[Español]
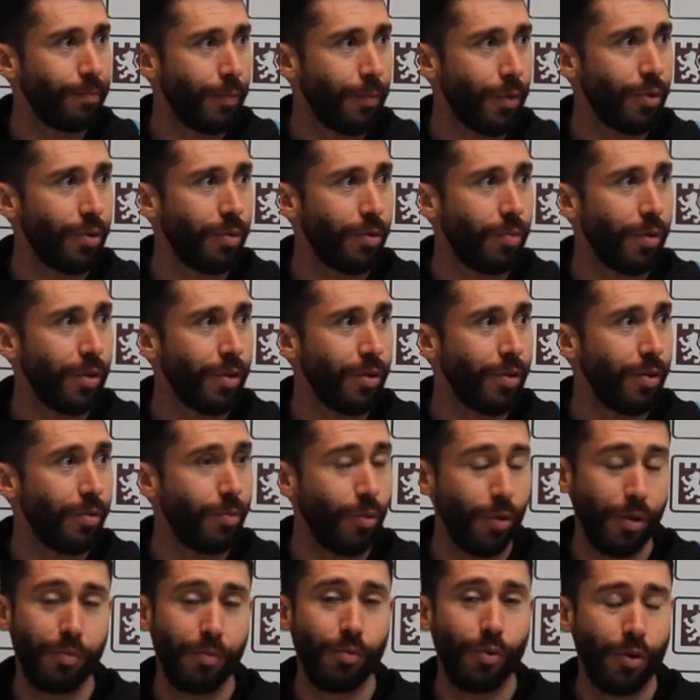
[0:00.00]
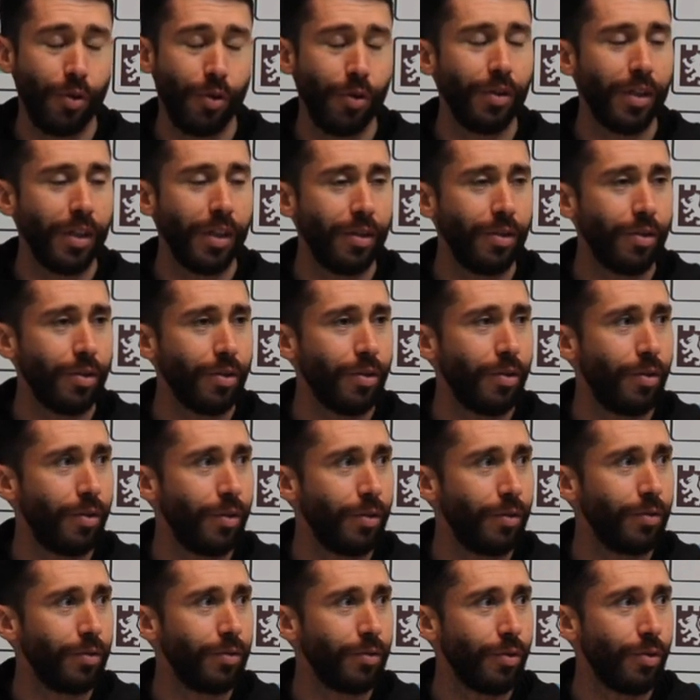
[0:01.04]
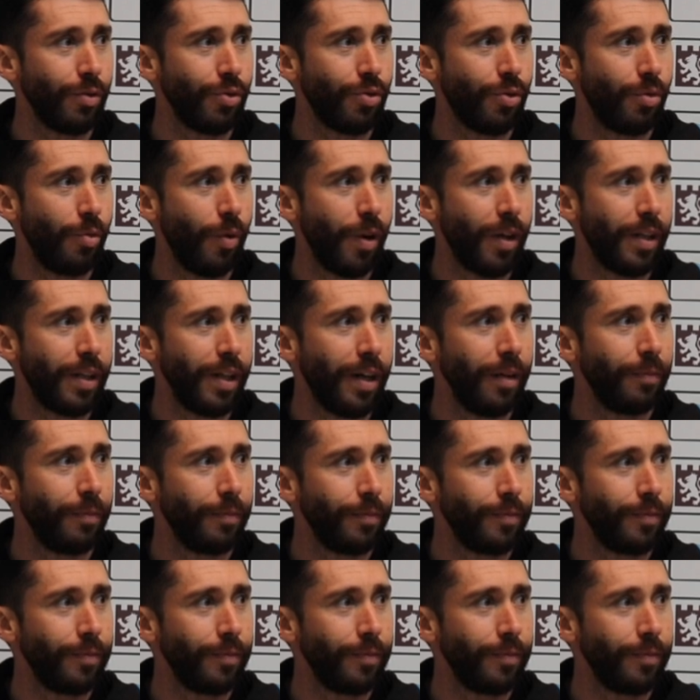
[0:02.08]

Por supuesto, muy, muy contentos con su vuelta.